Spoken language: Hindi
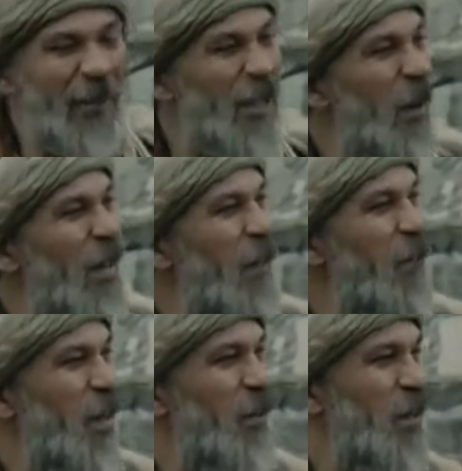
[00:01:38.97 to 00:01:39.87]
हमारे
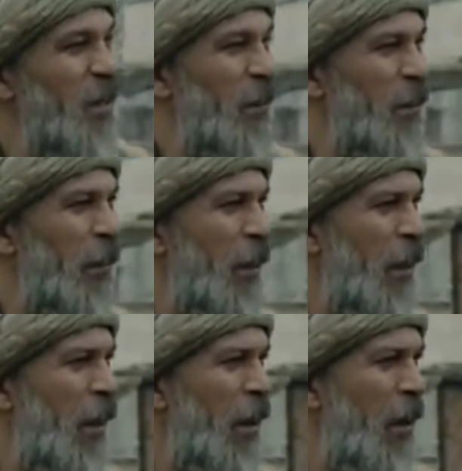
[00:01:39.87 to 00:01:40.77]
प्यारे नबी ने
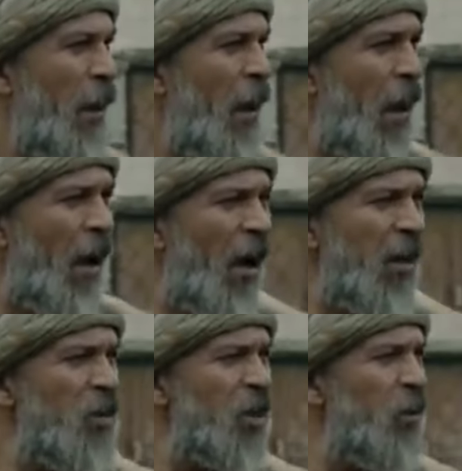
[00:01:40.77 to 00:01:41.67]

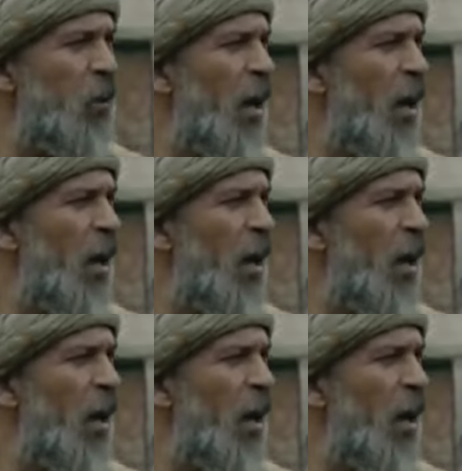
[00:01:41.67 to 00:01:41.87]
सिया